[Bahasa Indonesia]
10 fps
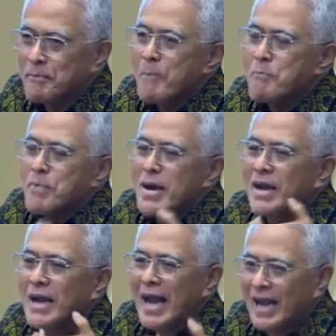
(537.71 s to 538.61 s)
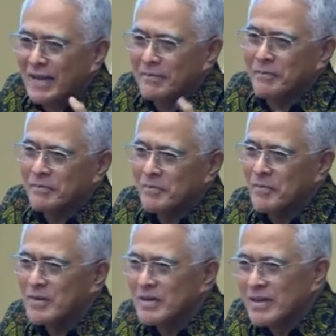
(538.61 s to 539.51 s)
pembengkakan.
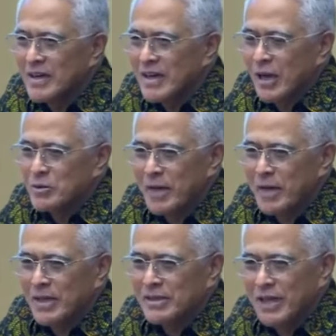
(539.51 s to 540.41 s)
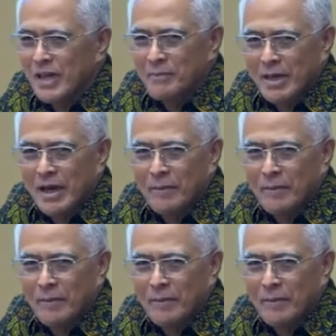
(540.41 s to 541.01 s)
Kalau saya mengatakan malah